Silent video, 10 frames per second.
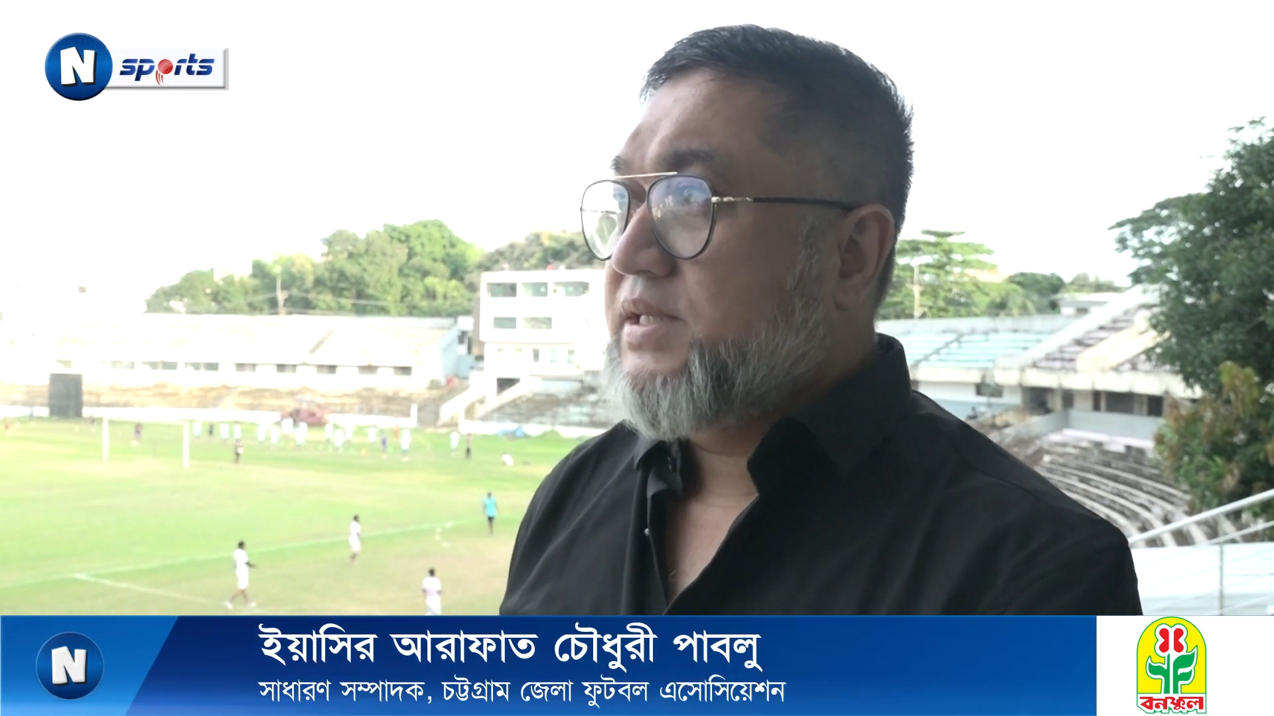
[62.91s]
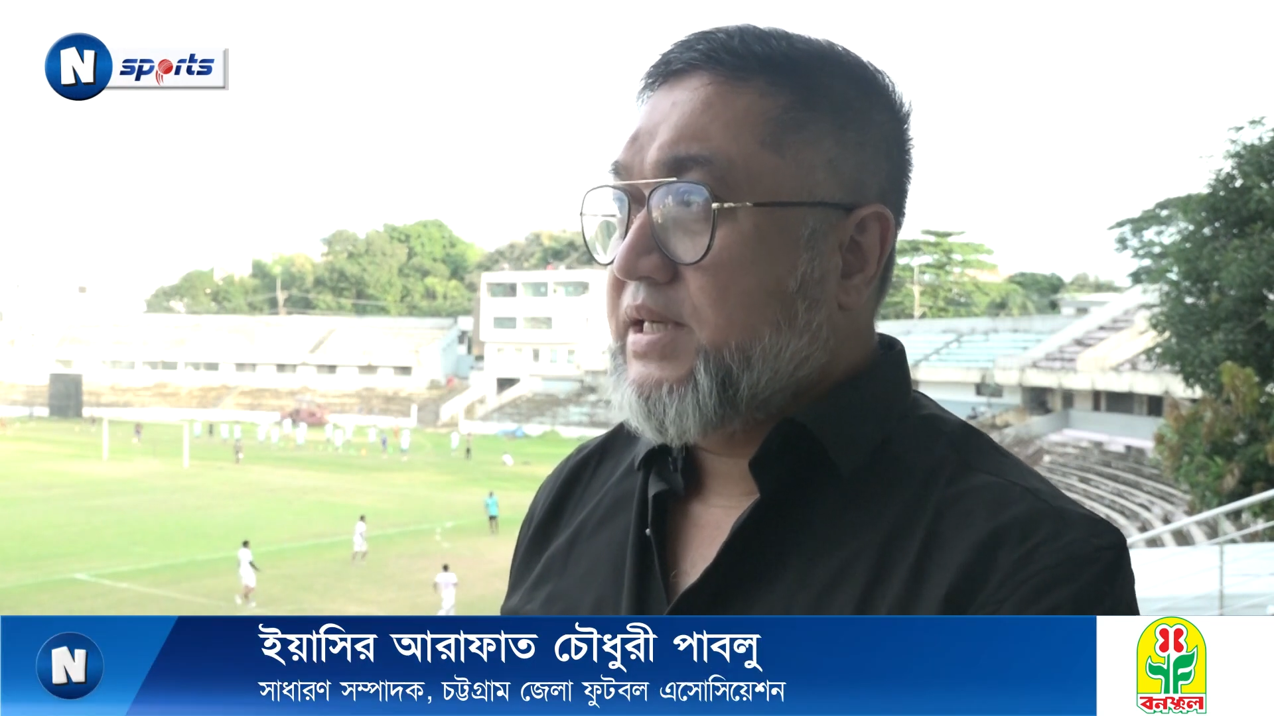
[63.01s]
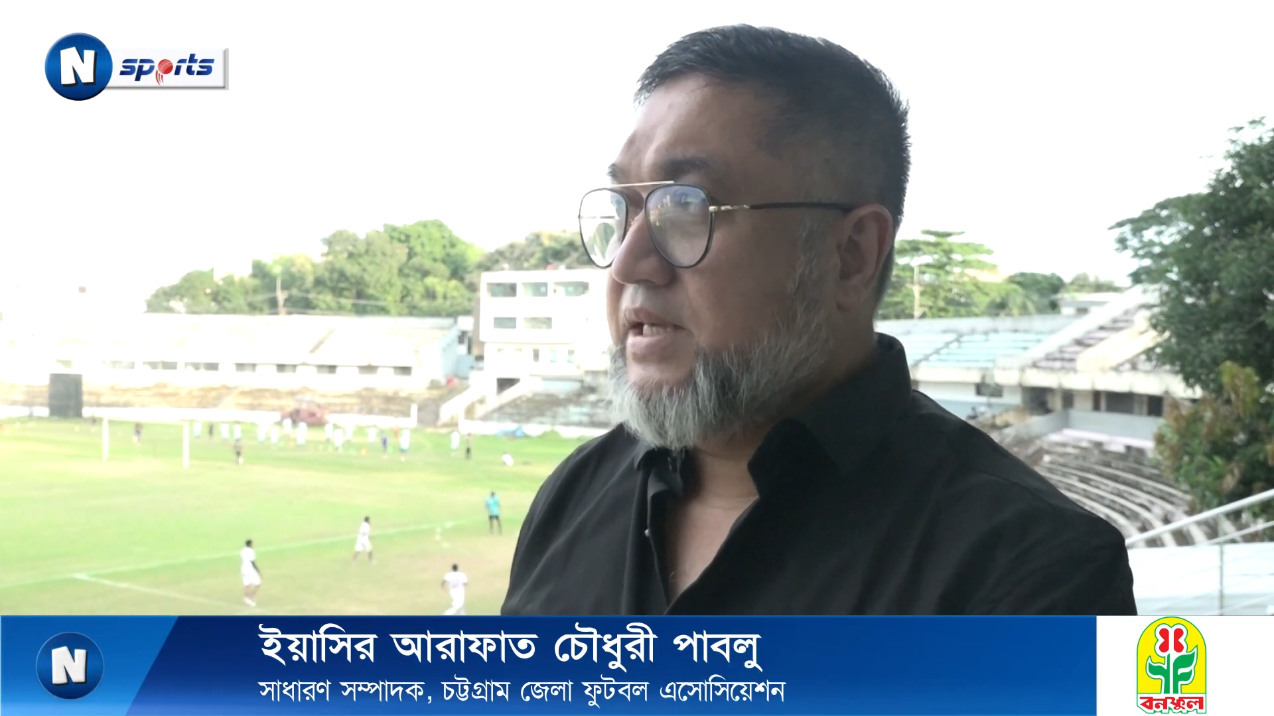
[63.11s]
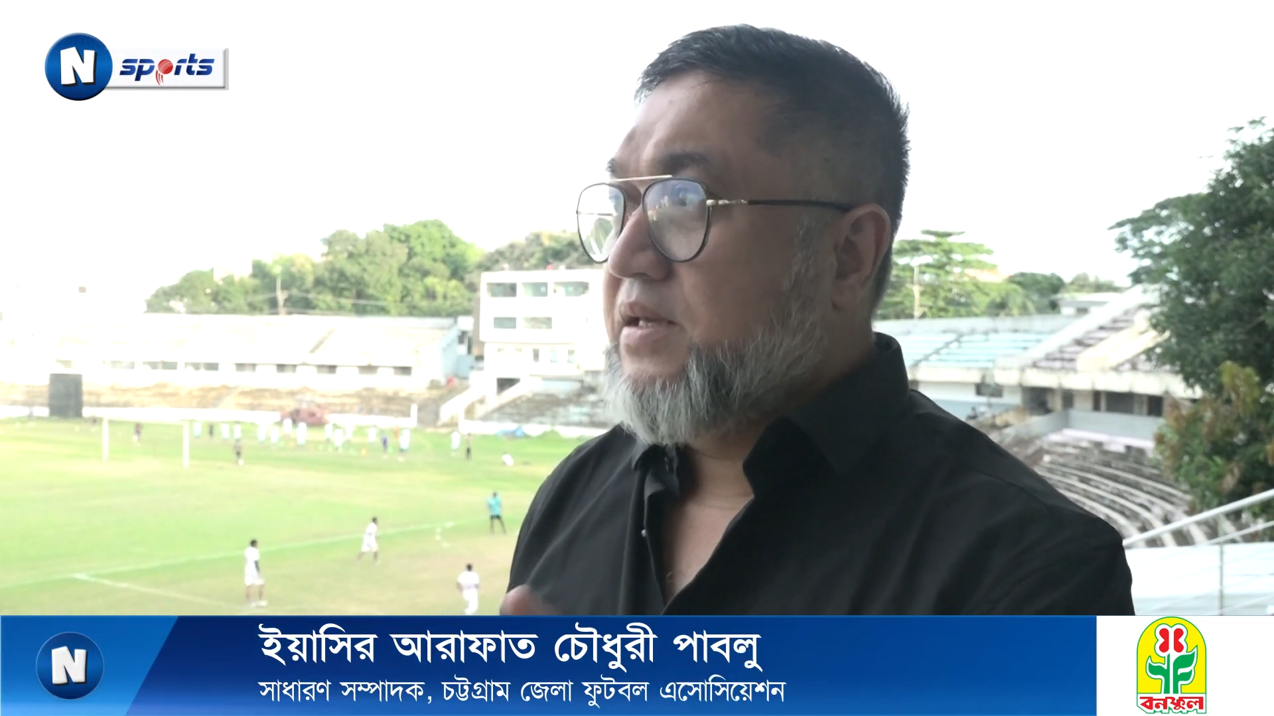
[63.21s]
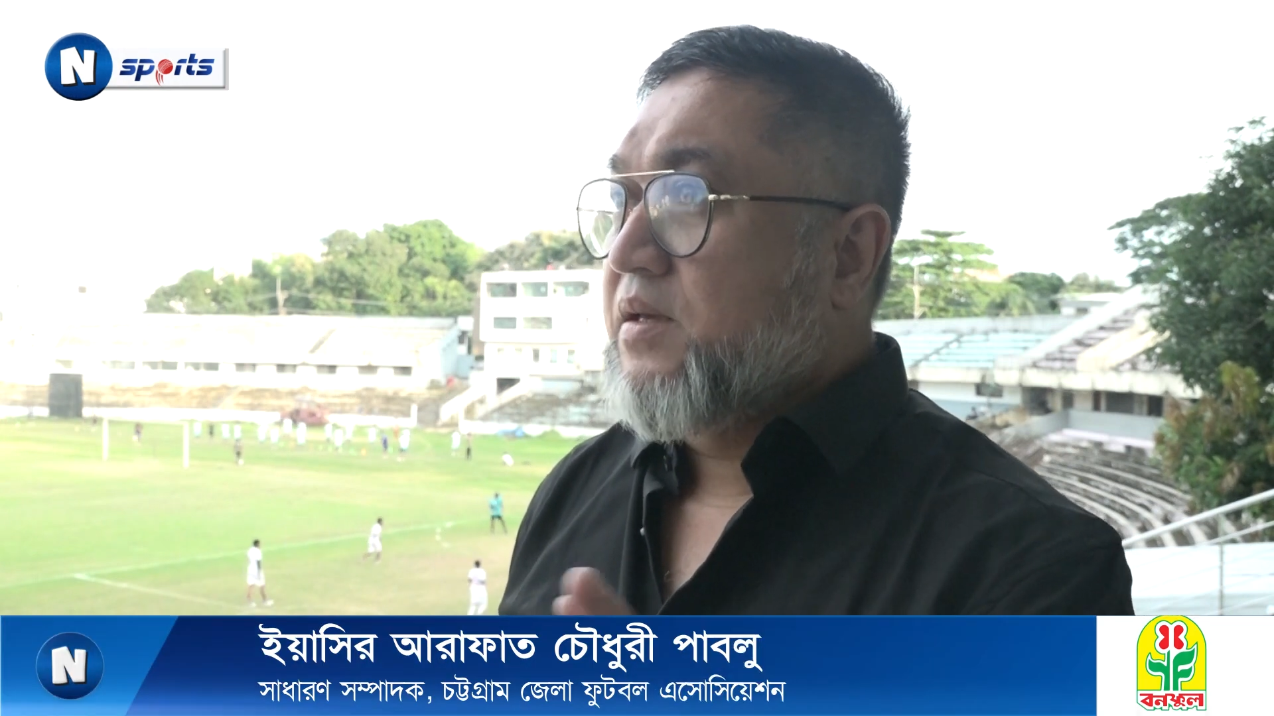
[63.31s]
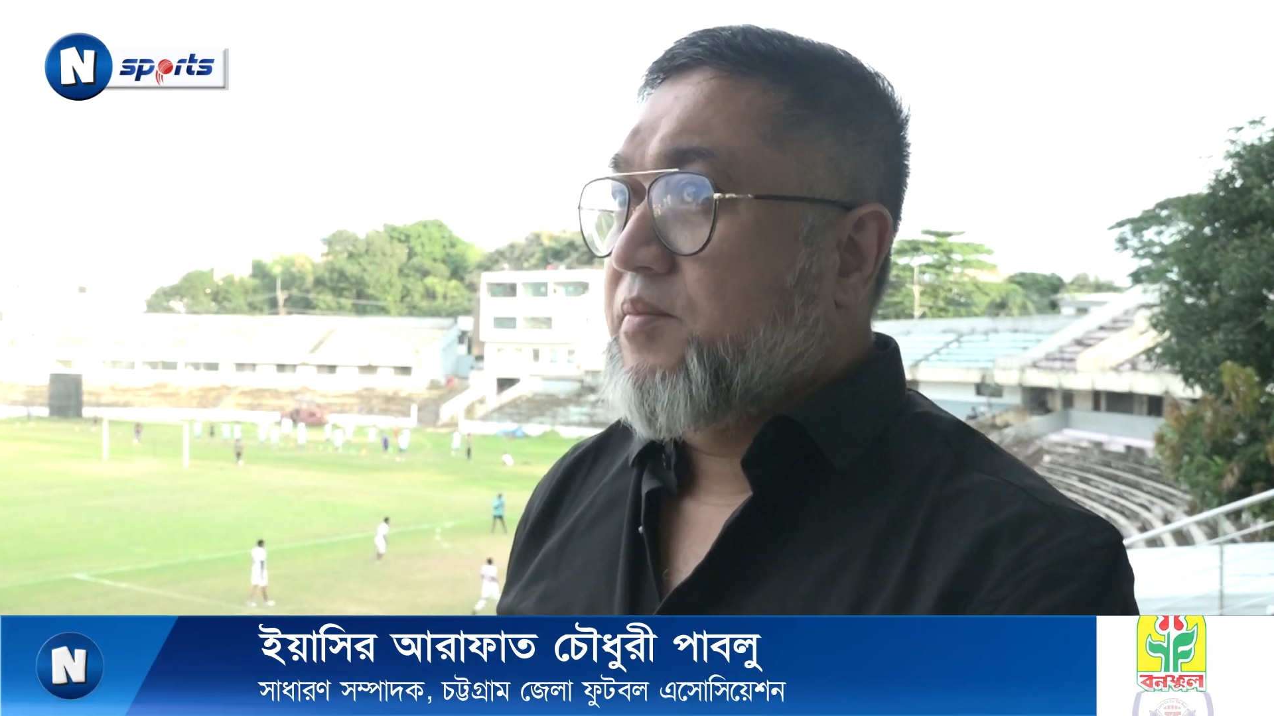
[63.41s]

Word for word: জায়গায়